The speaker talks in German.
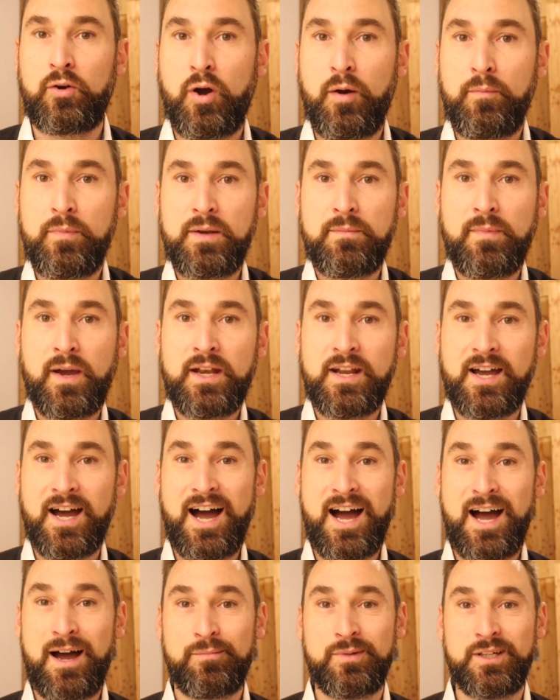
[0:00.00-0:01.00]
Komm in meine
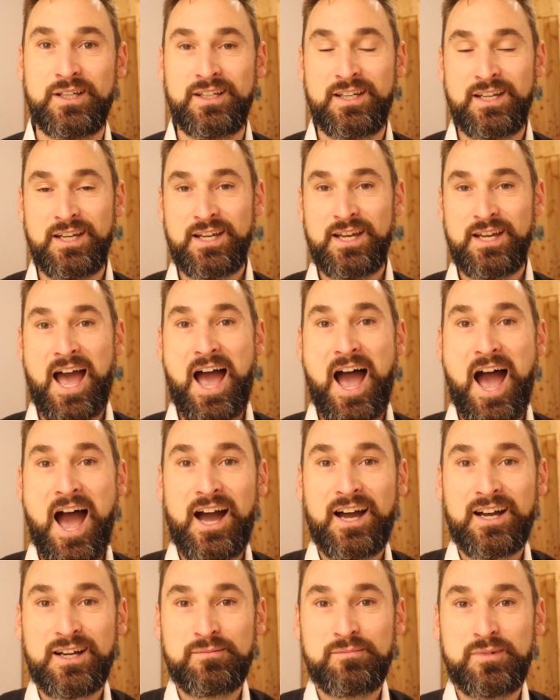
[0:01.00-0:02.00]
Arme,
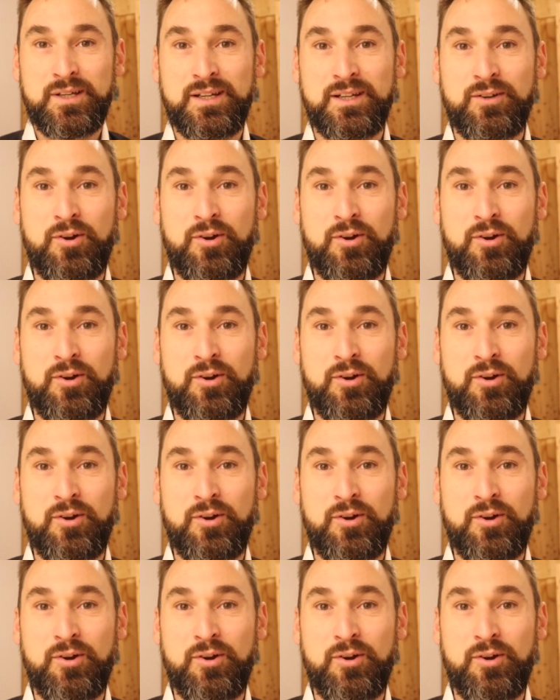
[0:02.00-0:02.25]
Arme,